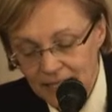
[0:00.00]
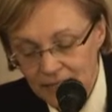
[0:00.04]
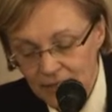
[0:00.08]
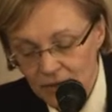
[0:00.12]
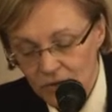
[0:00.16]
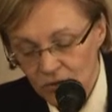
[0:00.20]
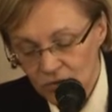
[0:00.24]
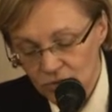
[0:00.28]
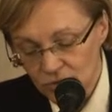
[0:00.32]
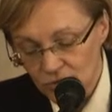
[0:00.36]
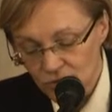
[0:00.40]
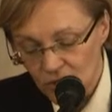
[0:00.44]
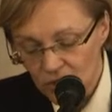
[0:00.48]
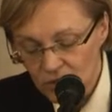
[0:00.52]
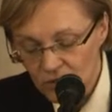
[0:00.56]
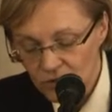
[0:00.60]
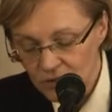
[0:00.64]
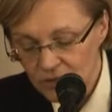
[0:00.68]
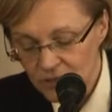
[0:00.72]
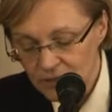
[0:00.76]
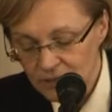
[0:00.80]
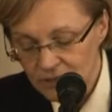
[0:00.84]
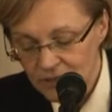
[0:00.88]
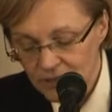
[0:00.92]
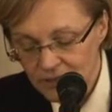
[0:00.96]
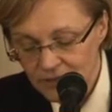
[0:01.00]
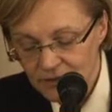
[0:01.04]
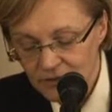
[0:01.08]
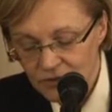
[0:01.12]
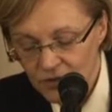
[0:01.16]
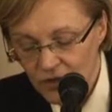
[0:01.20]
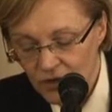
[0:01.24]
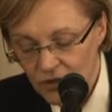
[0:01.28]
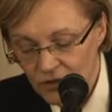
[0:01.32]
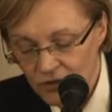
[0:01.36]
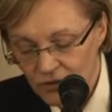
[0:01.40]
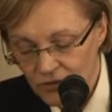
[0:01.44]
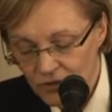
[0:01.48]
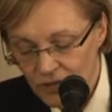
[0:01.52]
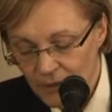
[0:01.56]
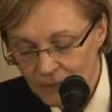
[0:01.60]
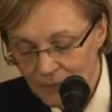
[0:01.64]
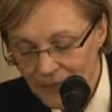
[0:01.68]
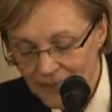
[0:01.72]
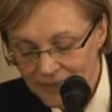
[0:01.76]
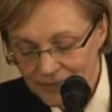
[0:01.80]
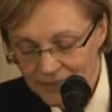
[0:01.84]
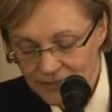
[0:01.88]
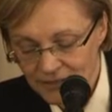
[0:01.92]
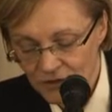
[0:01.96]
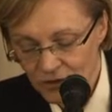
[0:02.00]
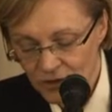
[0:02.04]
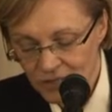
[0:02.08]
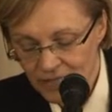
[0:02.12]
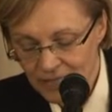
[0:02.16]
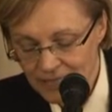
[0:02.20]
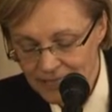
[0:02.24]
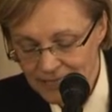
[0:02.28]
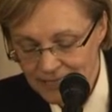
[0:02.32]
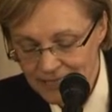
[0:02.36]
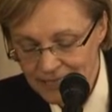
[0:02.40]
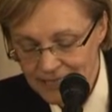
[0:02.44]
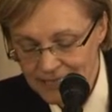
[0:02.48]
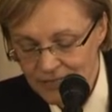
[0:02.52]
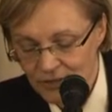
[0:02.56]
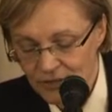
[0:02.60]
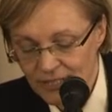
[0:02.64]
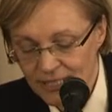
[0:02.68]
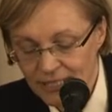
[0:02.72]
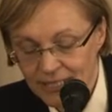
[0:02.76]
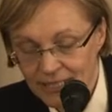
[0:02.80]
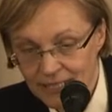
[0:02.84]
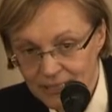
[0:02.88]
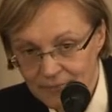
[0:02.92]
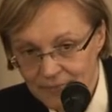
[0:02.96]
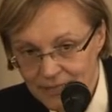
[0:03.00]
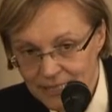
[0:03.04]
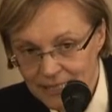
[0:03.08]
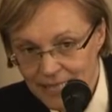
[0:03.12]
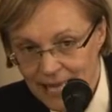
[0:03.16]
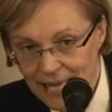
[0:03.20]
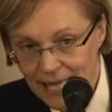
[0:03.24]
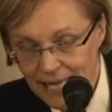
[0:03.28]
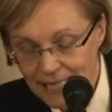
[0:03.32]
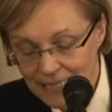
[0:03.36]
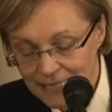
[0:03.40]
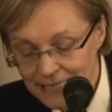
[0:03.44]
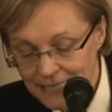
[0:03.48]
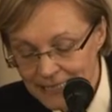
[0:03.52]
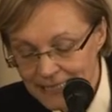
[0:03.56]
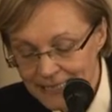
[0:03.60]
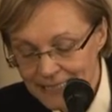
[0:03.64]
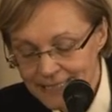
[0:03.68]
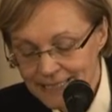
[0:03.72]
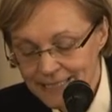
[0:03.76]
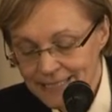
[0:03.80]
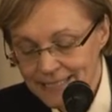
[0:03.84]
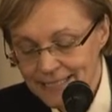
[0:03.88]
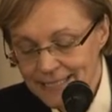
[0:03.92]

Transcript: il controllo del territorio da parte di organizzazioni criminali